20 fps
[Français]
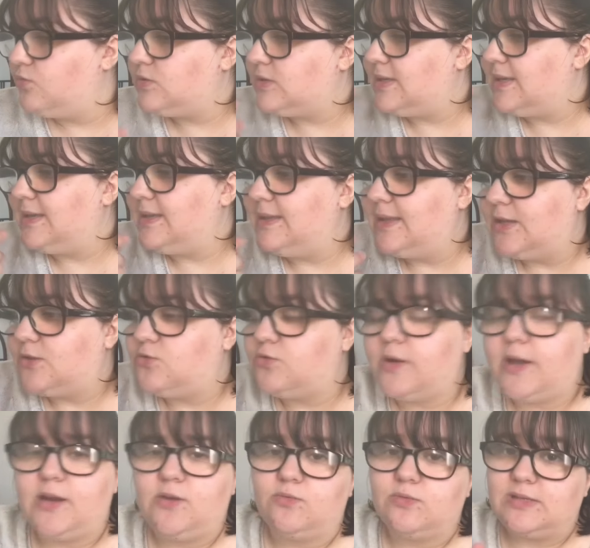ce qui est
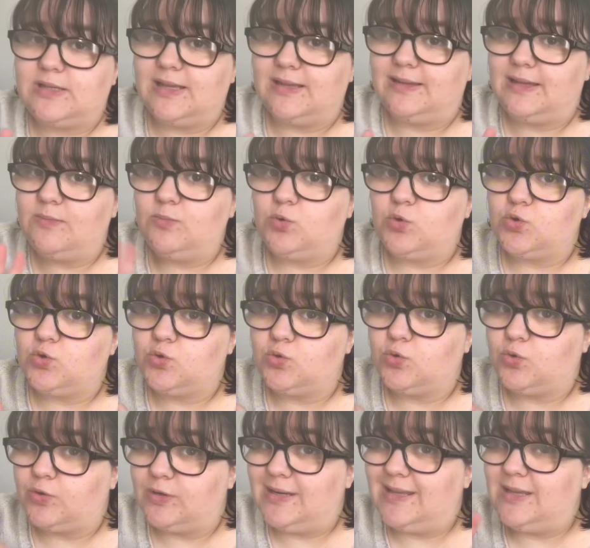naturel. Donc c'est un thème que je
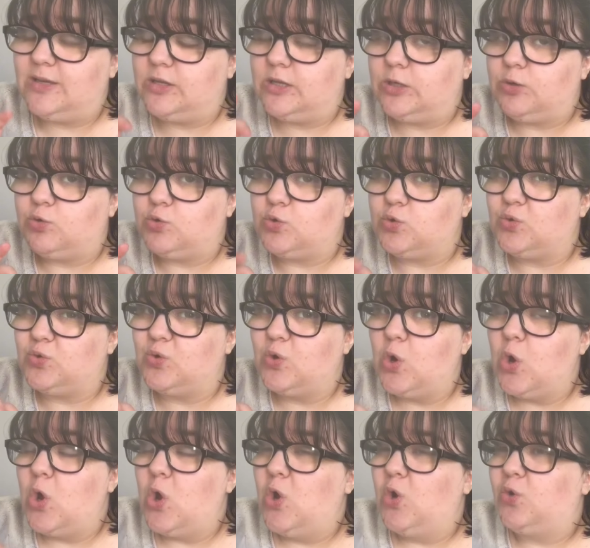connais et que je...
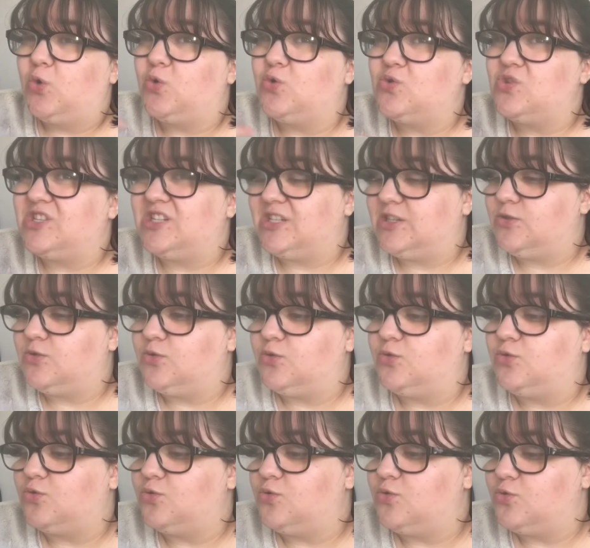que
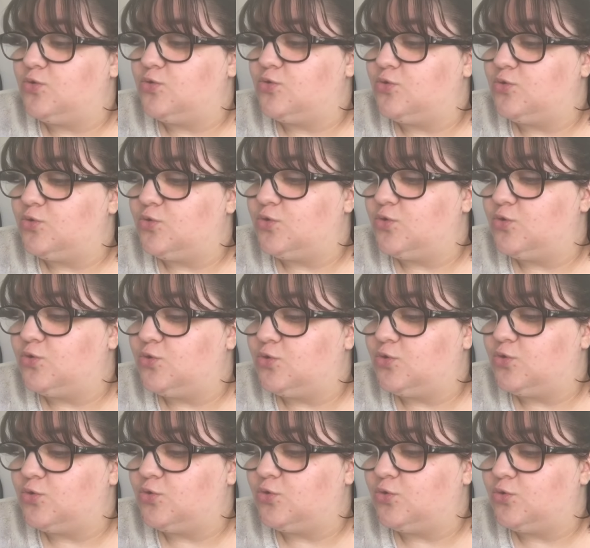je
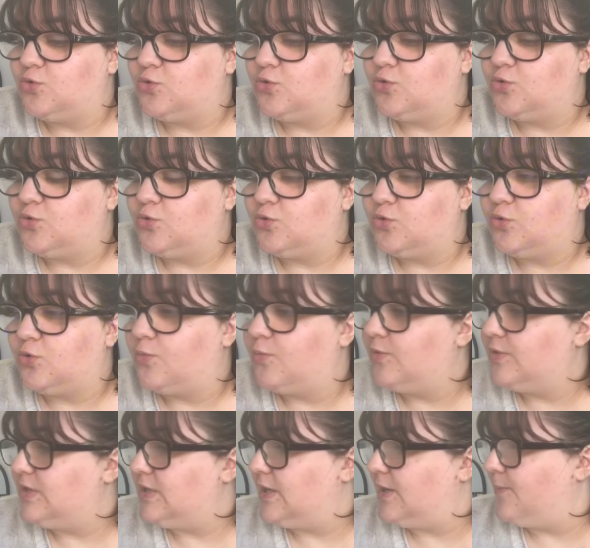
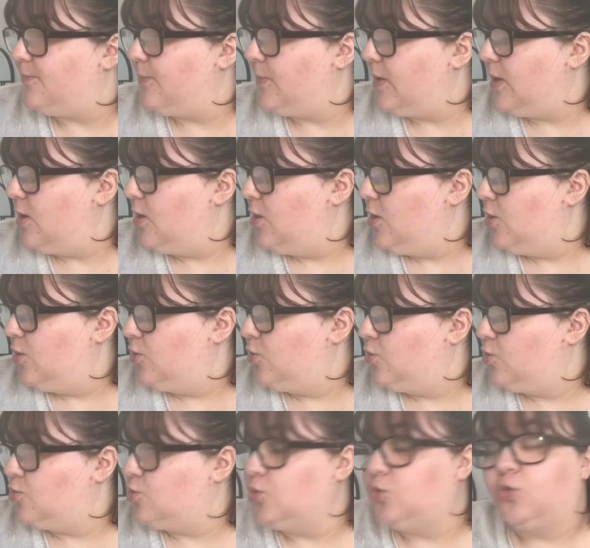comment dire
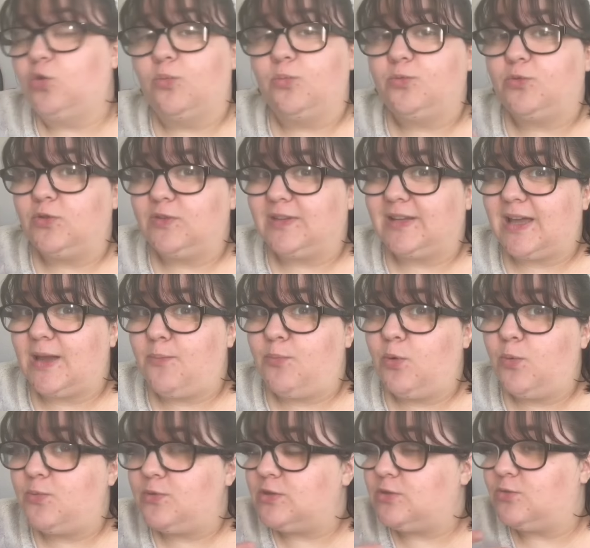que je dompte très
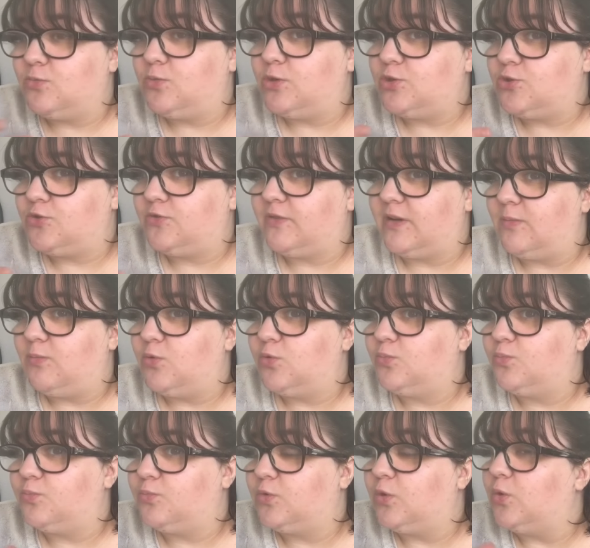peu puisque moi je suis vraiment
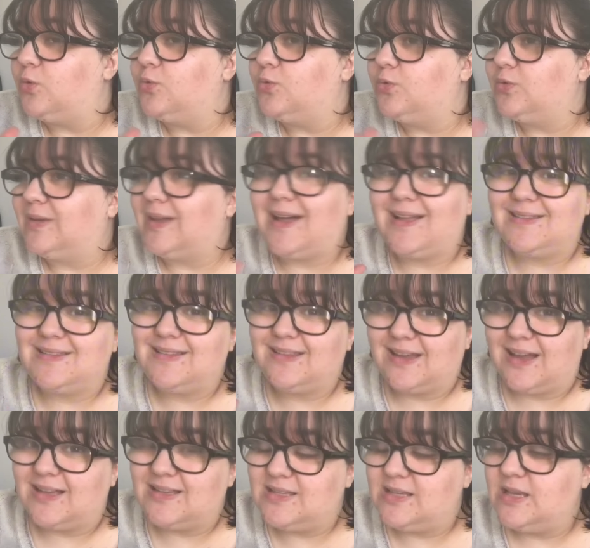dans le tradi
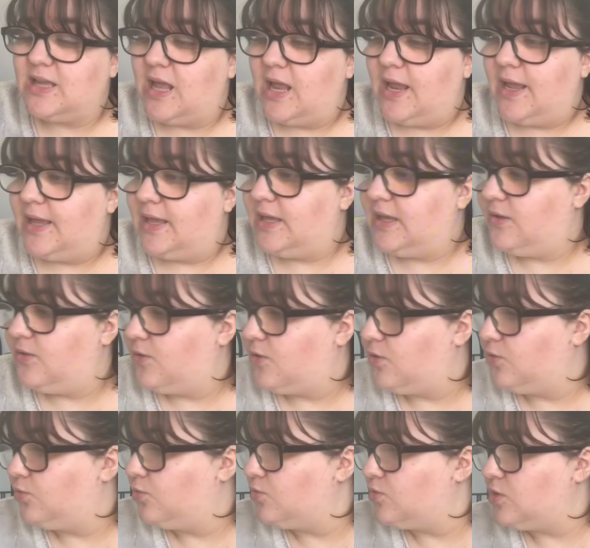tradi et euh,
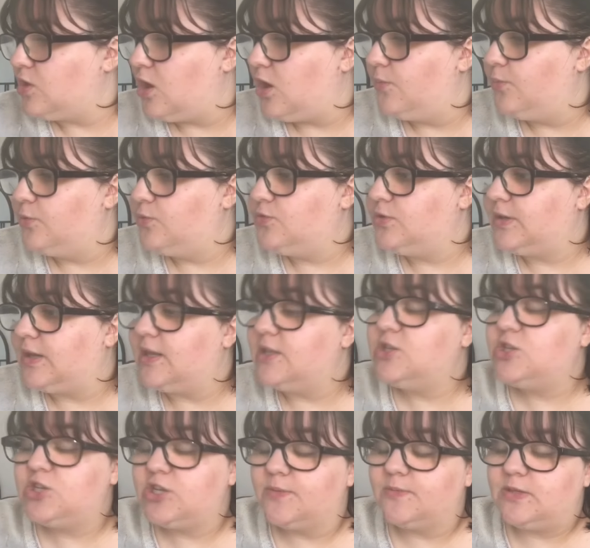quand on sort un peu du
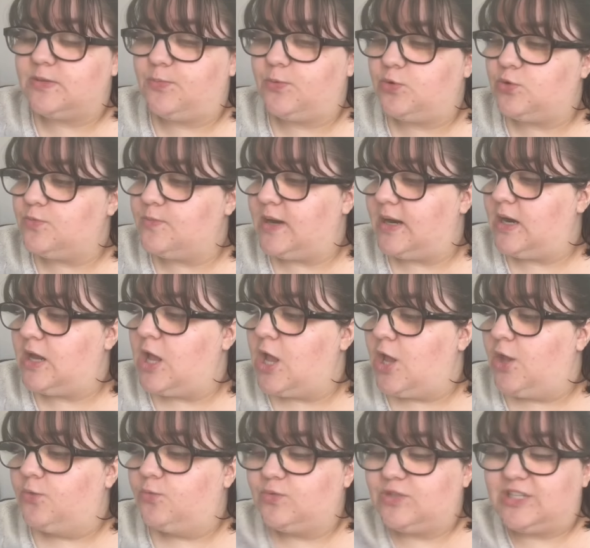tradi j'ai un petit peu du mal
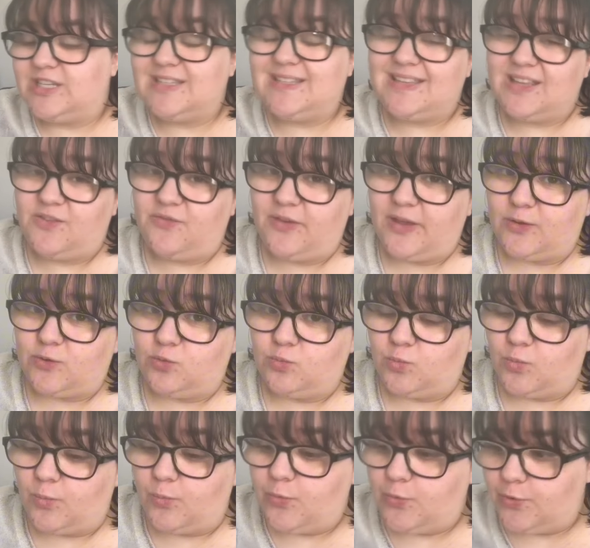donc j'essaie de faire de
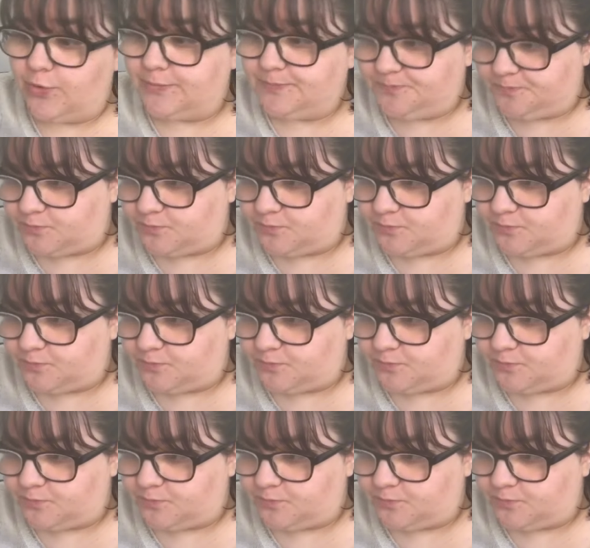mon mieux